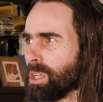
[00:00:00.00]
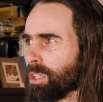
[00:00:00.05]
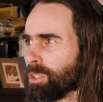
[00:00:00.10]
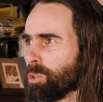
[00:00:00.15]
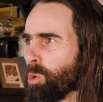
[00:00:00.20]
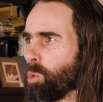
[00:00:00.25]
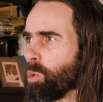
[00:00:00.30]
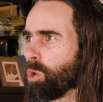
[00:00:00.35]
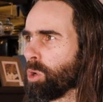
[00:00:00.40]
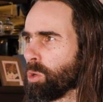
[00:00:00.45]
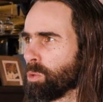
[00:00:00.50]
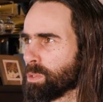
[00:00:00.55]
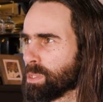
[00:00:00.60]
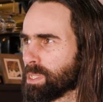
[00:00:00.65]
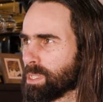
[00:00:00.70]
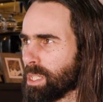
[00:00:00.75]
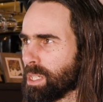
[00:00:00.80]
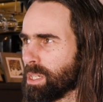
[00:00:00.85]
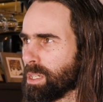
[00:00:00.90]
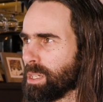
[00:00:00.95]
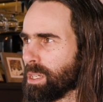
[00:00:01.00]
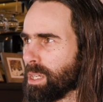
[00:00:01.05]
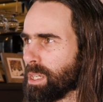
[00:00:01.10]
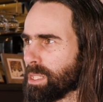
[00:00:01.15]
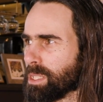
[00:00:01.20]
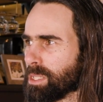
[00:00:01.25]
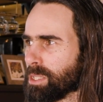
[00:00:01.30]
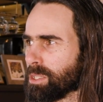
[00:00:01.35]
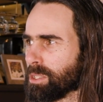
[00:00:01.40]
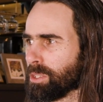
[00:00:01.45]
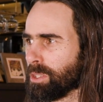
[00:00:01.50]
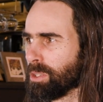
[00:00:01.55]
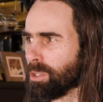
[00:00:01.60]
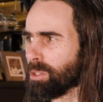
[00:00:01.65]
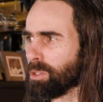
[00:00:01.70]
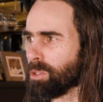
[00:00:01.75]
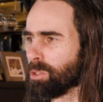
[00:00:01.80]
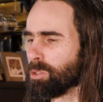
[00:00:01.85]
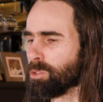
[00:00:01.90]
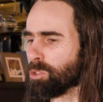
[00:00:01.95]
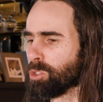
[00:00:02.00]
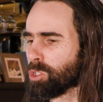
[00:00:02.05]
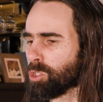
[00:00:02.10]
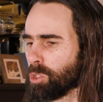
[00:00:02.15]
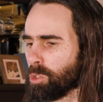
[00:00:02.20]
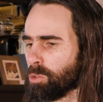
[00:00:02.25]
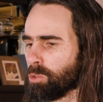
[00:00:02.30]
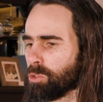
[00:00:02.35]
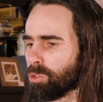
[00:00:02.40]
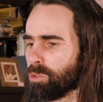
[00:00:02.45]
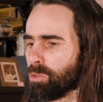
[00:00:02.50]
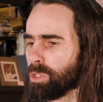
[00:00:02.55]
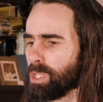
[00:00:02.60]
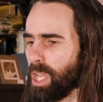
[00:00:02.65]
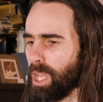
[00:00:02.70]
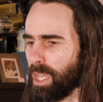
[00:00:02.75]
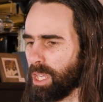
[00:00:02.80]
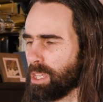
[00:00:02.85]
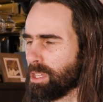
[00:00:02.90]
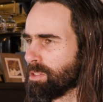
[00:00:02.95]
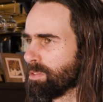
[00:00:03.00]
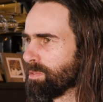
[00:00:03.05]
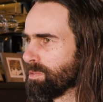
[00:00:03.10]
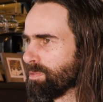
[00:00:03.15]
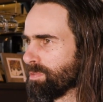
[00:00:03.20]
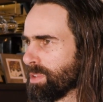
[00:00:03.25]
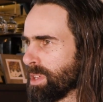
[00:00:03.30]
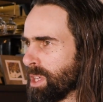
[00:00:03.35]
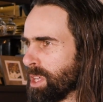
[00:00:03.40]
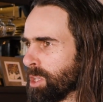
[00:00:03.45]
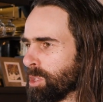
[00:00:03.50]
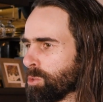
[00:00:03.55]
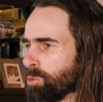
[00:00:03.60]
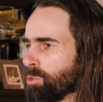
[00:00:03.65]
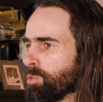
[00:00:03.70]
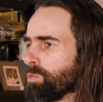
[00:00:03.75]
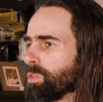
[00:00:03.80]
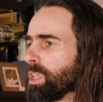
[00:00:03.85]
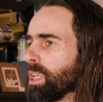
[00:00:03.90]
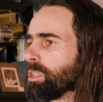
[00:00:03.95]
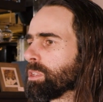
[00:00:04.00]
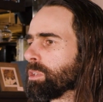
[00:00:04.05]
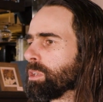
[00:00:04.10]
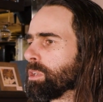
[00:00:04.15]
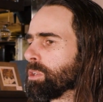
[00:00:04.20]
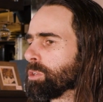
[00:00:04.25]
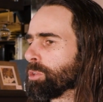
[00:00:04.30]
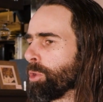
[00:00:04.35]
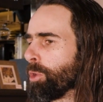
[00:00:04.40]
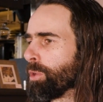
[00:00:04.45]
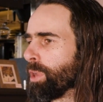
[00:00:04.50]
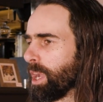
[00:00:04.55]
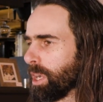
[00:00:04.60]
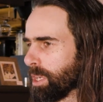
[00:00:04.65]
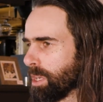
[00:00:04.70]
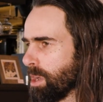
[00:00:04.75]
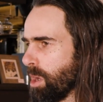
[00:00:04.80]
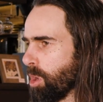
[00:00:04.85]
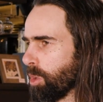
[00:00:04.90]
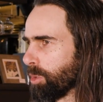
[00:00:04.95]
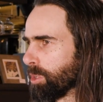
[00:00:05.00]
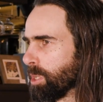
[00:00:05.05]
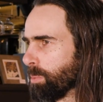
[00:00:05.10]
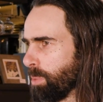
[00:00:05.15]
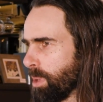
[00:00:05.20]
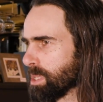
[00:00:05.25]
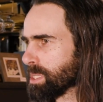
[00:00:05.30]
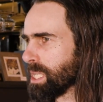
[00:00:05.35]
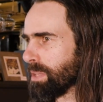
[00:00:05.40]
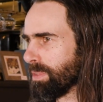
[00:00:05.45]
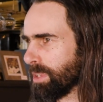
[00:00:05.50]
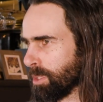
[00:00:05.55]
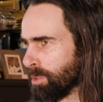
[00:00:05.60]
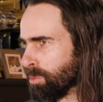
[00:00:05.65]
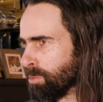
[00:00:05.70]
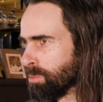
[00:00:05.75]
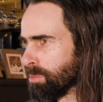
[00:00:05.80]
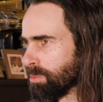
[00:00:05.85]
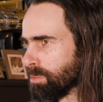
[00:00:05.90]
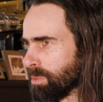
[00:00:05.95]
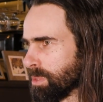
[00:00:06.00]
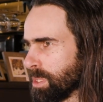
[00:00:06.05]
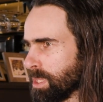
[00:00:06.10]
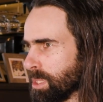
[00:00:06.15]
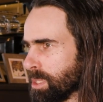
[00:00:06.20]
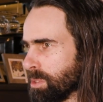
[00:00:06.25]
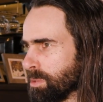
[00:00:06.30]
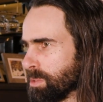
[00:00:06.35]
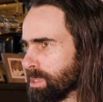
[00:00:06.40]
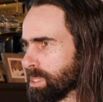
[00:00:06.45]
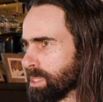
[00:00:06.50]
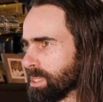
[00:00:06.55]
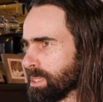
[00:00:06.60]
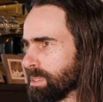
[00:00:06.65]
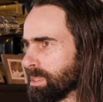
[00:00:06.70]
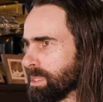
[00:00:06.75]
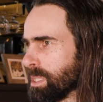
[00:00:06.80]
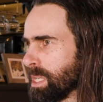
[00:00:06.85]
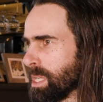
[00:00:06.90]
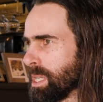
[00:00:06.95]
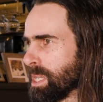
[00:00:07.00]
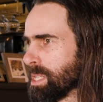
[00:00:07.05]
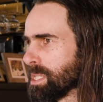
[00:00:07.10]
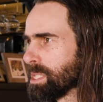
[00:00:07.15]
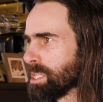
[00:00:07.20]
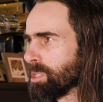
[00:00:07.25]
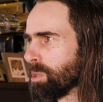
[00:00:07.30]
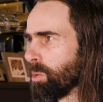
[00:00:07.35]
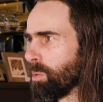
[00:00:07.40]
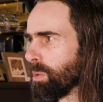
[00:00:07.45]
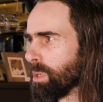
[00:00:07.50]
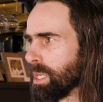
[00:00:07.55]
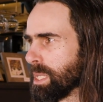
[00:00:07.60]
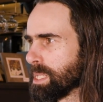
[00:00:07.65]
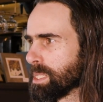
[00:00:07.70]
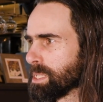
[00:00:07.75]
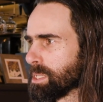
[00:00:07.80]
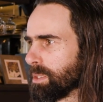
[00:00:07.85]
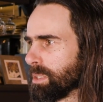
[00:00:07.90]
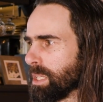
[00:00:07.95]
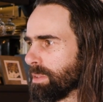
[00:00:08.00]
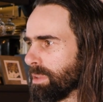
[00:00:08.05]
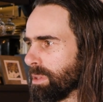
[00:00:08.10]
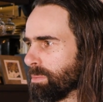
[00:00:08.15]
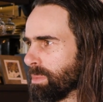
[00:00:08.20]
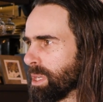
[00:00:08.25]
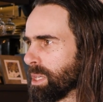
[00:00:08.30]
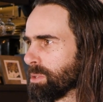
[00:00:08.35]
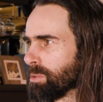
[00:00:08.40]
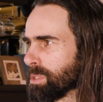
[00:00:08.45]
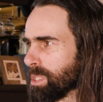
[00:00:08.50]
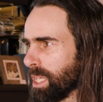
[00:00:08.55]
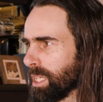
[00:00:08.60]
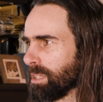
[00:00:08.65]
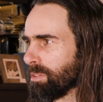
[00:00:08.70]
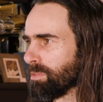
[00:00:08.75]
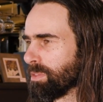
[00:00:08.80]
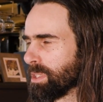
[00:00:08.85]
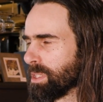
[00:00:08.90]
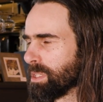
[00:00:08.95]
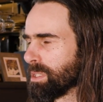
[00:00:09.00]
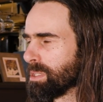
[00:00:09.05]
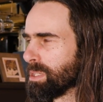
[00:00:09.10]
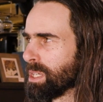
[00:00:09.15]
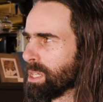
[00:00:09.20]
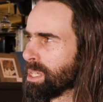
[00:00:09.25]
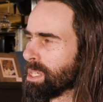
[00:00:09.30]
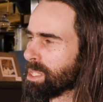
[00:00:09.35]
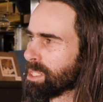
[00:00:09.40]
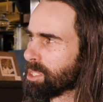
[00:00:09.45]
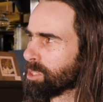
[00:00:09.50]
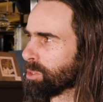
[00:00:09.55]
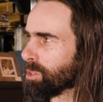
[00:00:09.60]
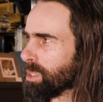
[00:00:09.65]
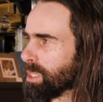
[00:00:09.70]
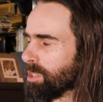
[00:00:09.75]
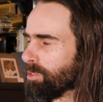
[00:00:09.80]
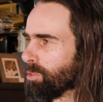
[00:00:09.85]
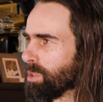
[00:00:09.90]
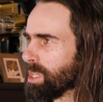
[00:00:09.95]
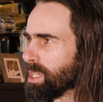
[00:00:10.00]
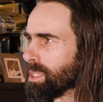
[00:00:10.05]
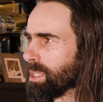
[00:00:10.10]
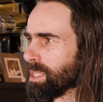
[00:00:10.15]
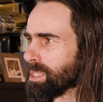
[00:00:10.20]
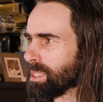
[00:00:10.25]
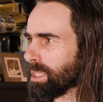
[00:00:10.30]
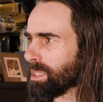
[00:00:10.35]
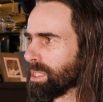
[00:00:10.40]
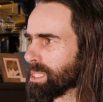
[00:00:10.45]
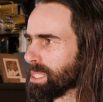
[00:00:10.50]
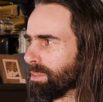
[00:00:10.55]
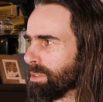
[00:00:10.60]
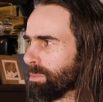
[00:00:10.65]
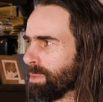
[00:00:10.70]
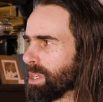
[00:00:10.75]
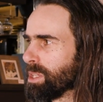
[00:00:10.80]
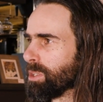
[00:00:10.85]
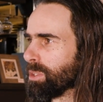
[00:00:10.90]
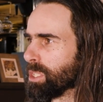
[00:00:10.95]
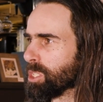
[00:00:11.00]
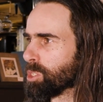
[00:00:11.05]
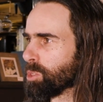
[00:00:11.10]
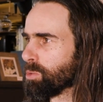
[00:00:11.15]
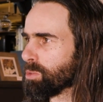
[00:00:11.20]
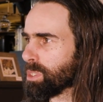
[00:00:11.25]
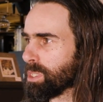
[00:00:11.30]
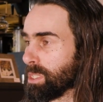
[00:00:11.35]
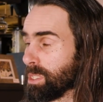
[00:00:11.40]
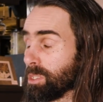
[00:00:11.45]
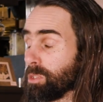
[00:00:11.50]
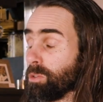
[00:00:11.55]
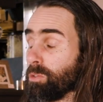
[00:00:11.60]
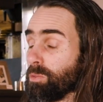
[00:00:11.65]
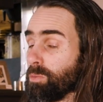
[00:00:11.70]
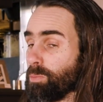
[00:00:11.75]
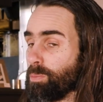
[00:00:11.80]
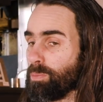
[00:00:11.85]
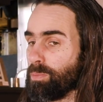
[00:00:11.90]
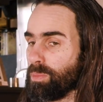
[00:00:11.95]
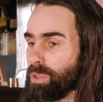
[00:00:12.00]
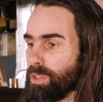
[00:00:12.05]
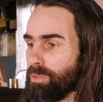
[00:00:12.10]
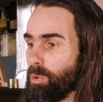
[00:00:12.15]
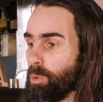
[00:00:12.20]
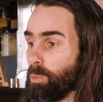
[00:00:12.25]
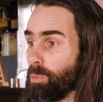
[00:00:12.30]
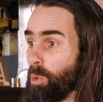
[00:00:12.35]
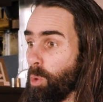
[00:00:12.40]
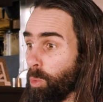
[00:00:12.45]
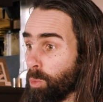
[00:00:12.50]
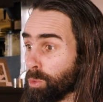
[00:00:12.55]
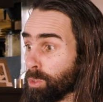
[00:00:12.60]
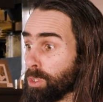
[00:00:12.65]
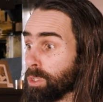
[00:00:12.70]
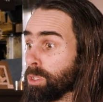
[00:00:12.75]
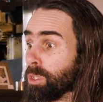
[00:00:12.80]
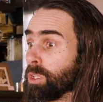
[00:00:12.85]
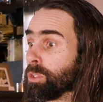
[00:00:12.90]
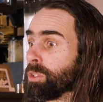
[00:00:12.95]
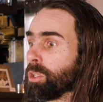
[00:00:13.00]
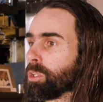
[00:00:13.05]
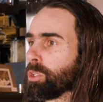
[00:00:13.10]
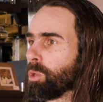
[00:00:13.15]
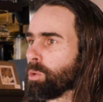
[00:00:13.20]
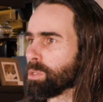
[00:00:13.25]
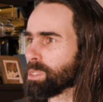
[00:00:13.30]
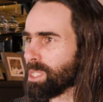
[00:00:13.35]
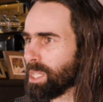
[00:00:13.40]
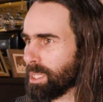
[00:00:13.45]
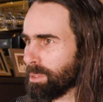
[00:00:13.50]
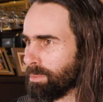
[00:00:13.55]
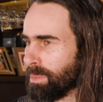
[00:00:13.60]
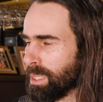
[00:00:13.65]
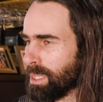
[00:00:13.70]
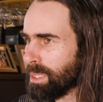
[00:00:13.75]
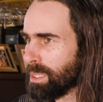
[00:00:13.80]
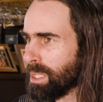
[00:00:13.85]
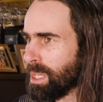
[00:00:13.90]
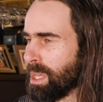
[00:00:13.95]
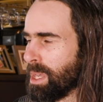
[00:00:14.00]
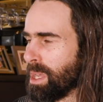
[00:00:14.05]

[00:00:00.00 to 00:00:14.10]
quand on consent à ce qu'une chose nous arrive, tout vient d'un accord qu'on a passé avec nous aussi. Oui. Si on laisse un événement nous arriver, c'est sûr que des fois, dans certains événements, il y a des choses qui sont, ils vont au-delà de notre consentement.